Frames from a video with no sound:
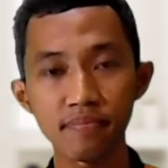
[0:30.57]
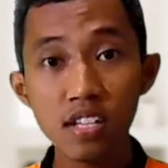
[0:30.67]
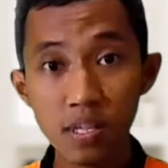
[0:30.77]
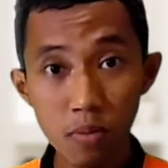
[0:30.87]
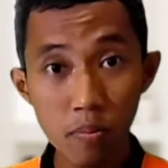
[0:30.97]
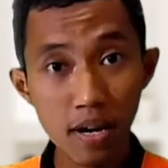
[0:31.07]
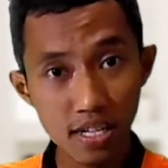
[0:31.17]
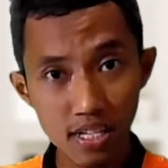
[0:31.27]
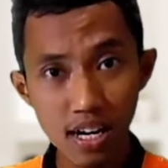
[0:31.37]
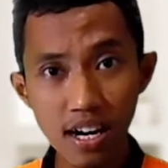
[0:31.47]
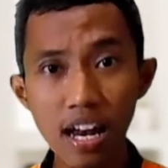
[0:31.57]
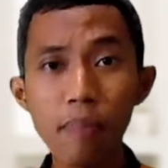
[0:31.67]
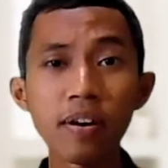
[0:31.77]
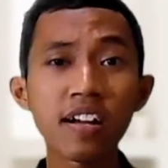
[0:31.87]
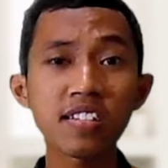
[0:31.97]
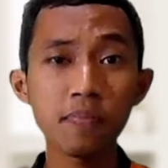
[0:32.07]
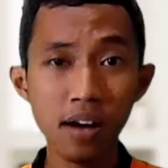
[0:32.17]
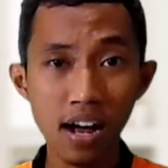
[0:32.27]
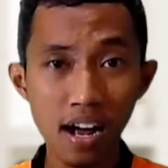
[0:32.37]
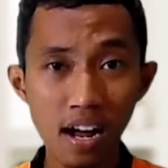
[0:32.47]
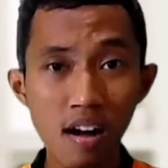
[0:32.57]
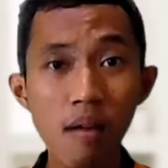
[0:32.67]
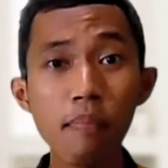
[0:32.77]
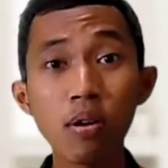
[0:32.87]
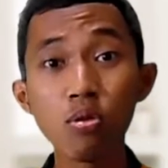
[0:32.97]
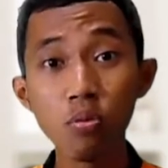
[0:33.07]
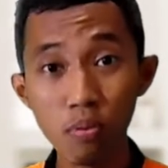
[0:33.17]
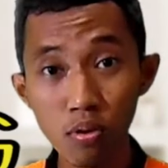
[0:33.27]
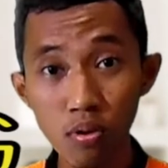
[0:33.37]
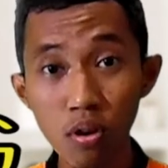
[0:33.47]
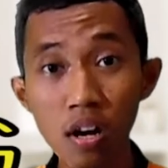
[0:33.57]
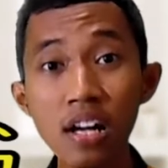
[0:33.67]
Sistem operasi adalah penerjemah, penghubung,